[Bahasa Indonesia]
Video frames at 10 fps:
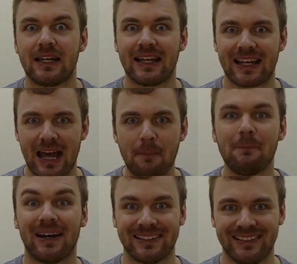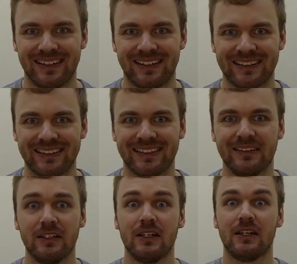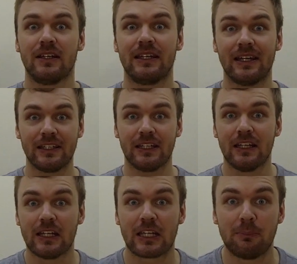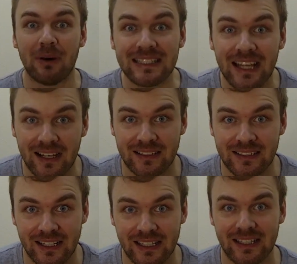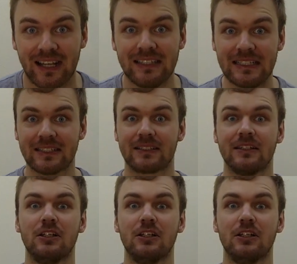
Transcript: Ramadan ya. Jadi kebanyakan dari kalian